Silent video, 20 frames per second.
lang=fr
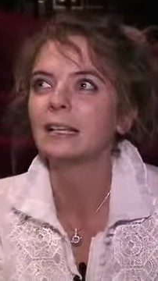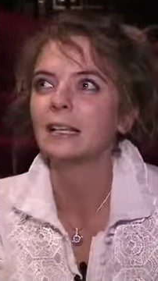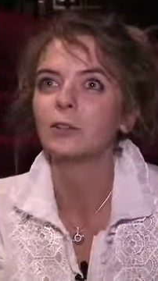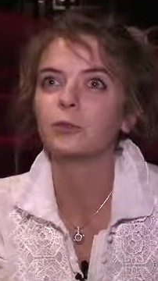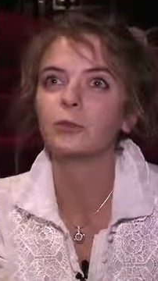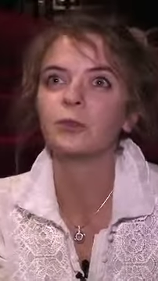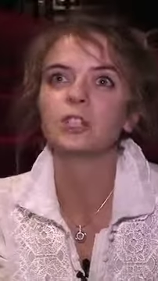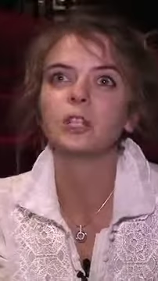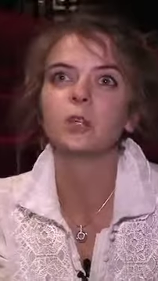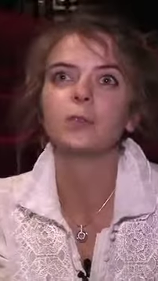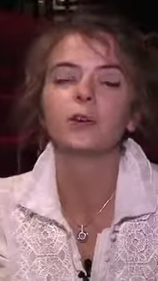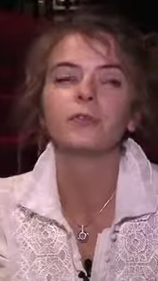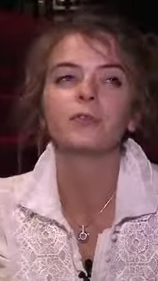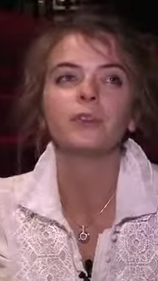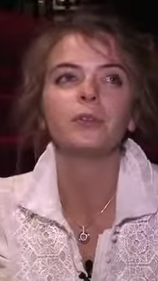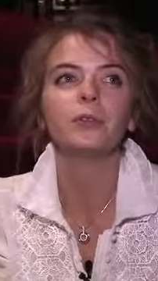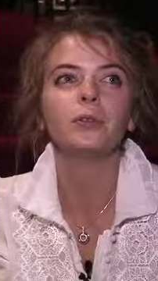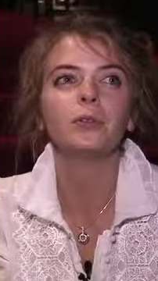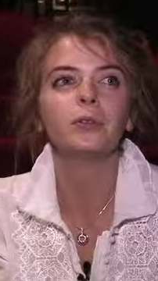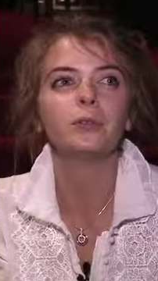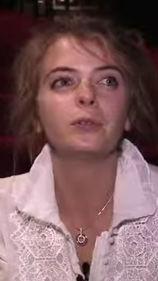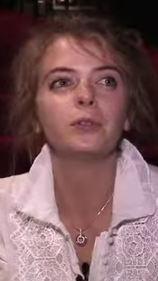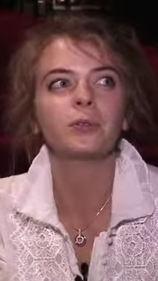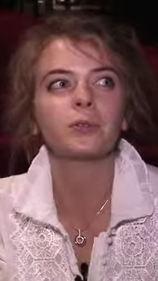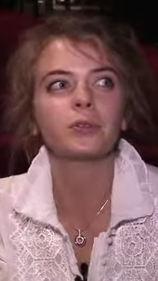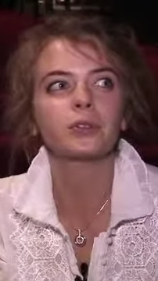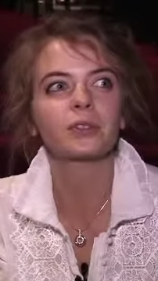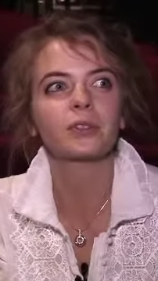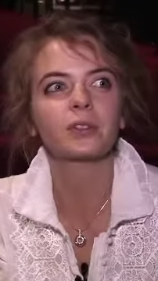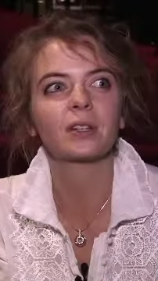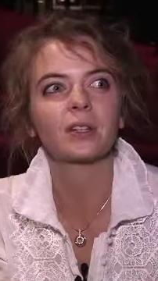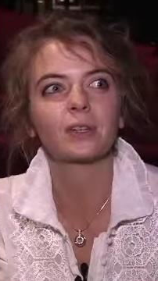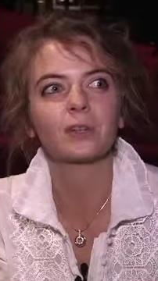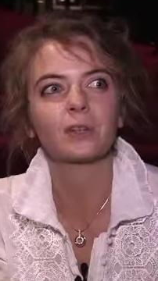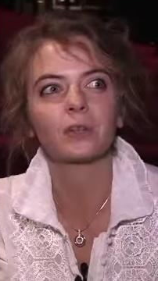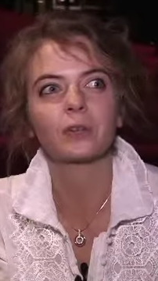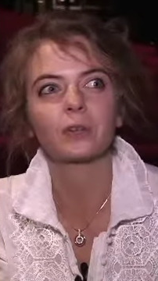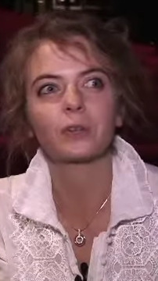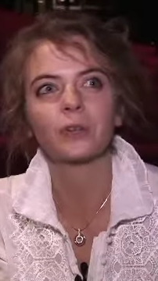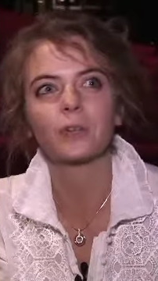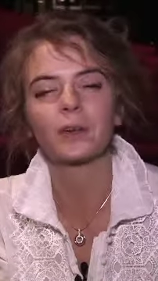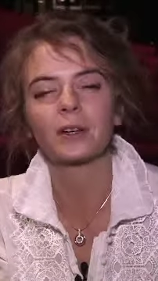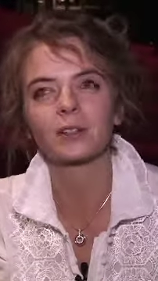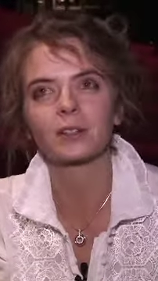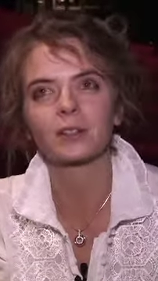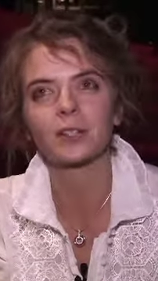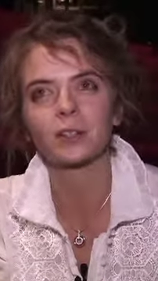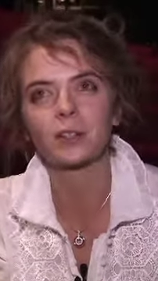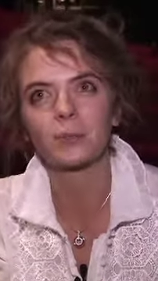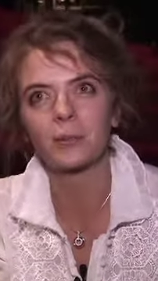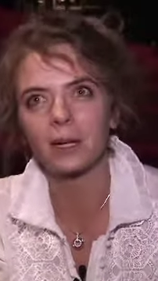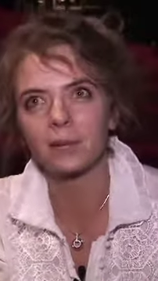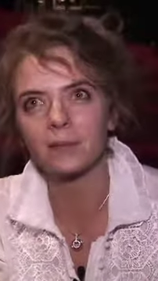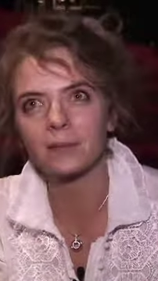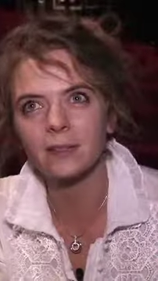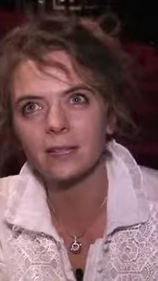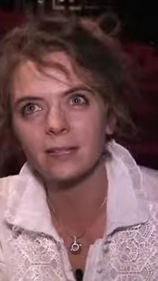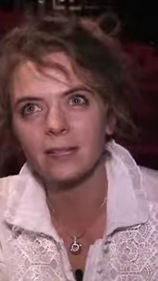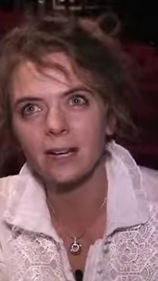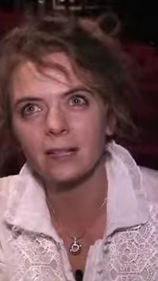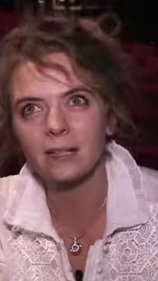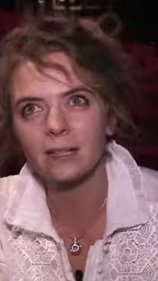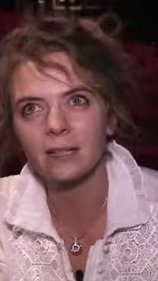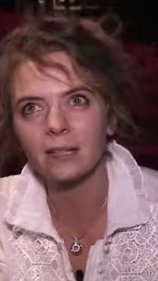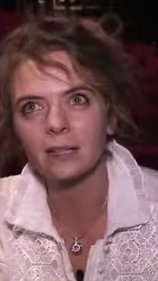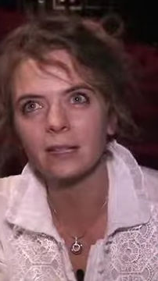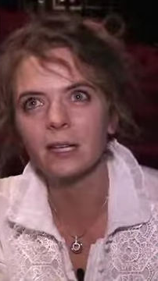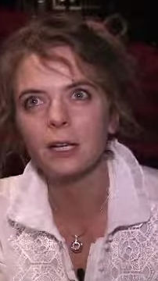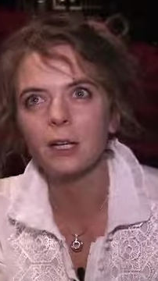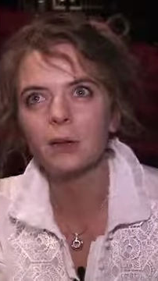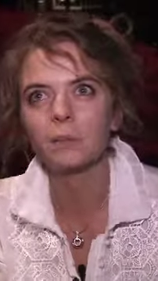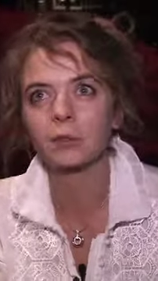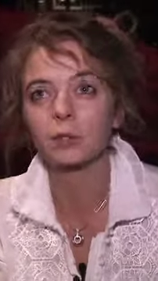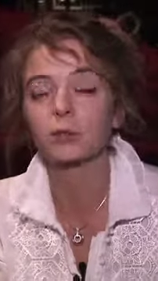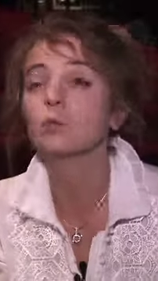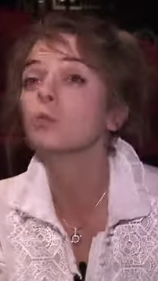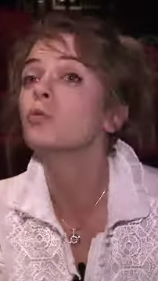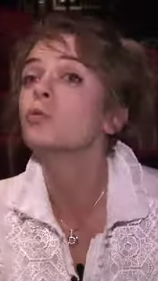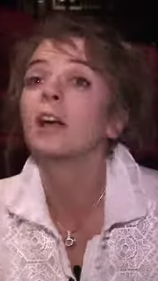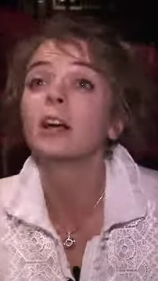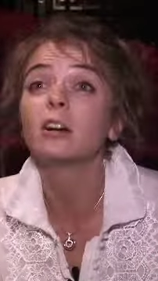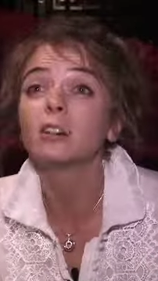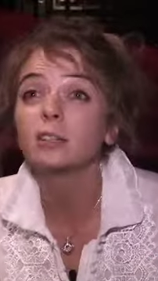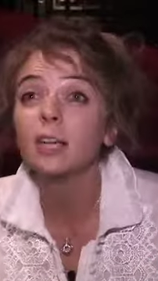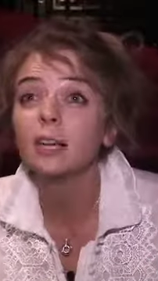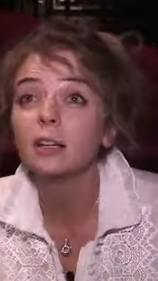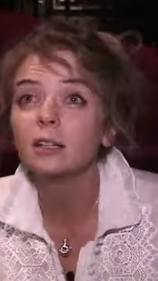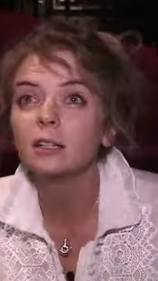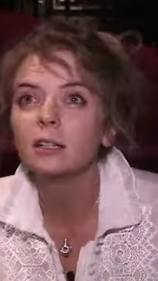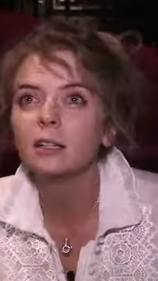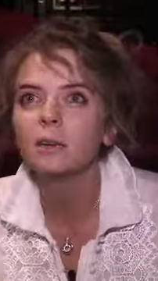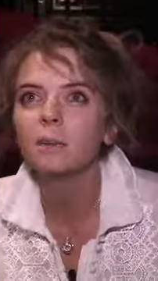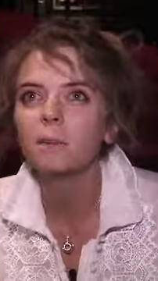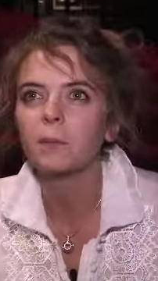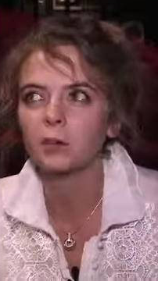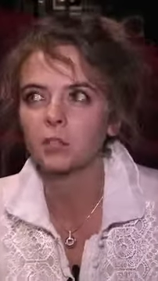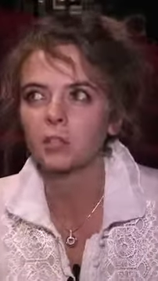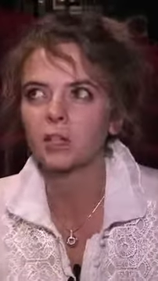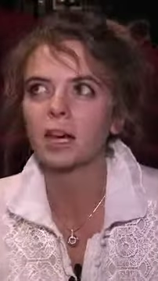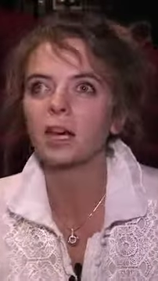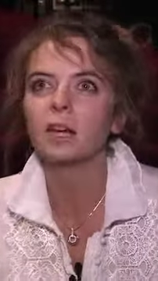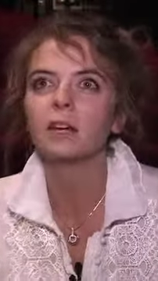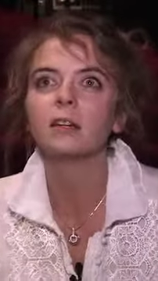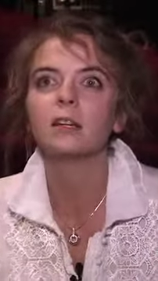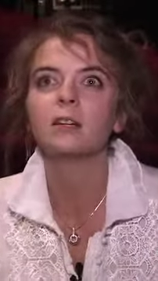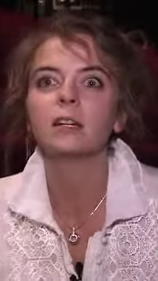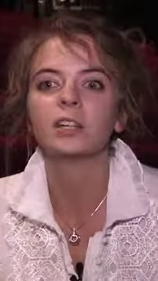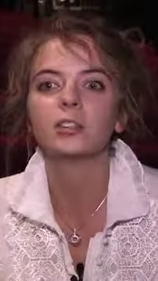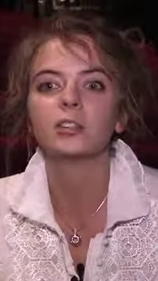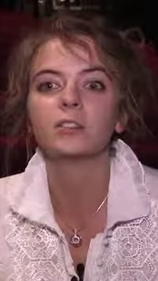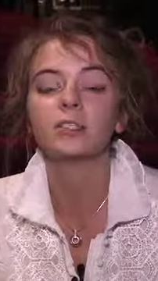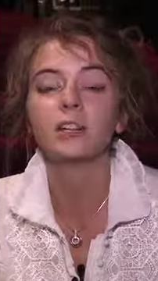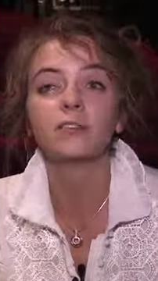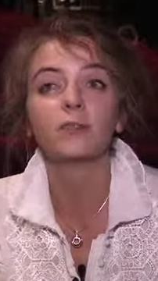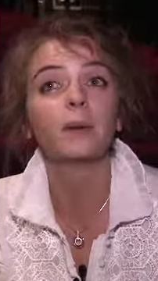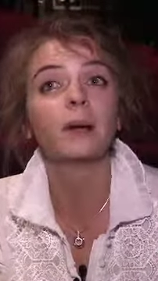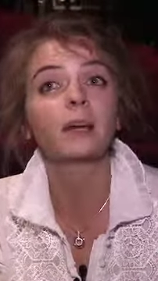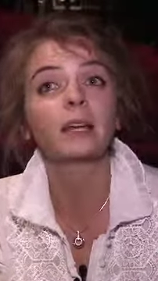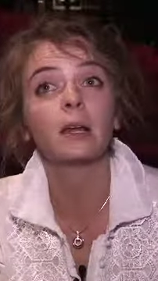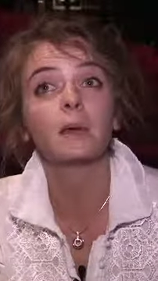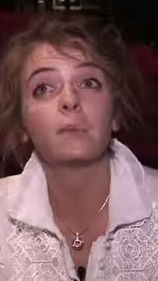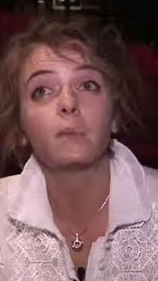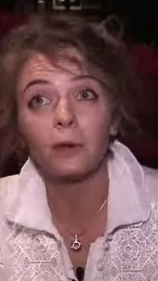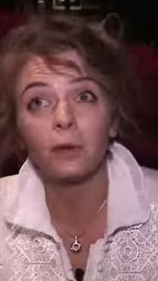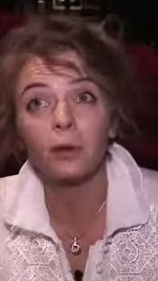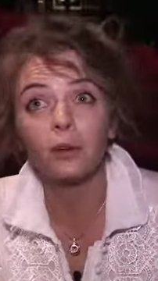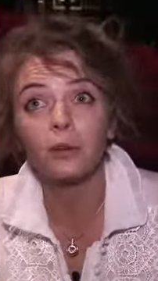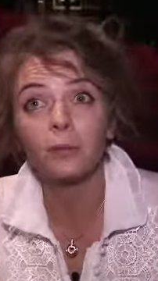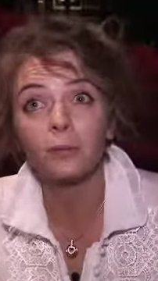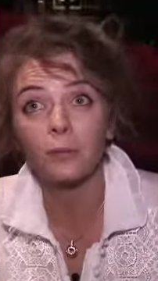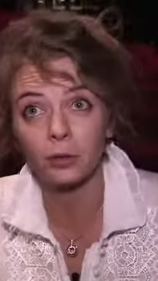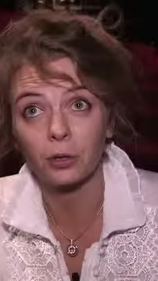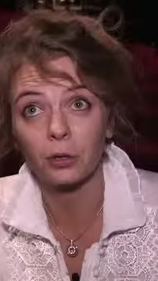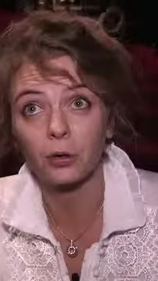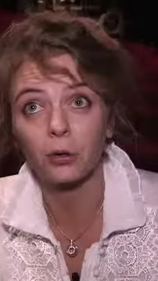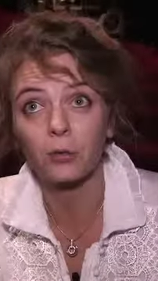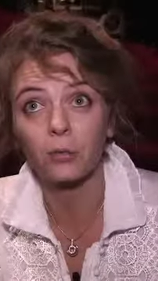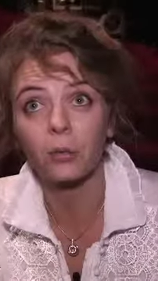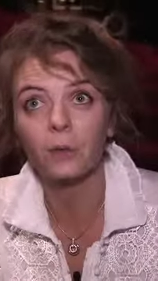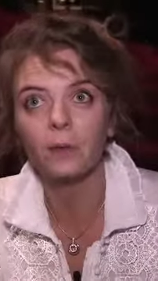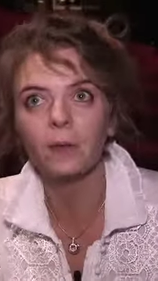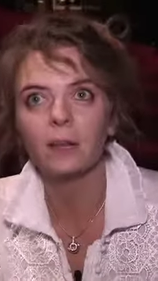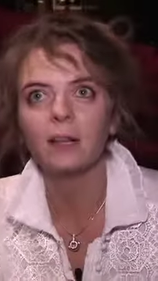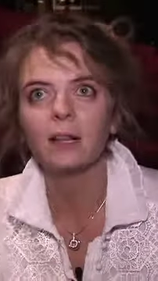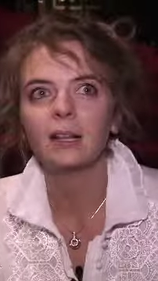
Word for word: Et donc j'ai eu envie de, me centrer sur le personnage de Madame Thénardier, parce que tout le monde la connaît. Mais en général, les gens ne savent pas qu'elle meurt pendant le roman.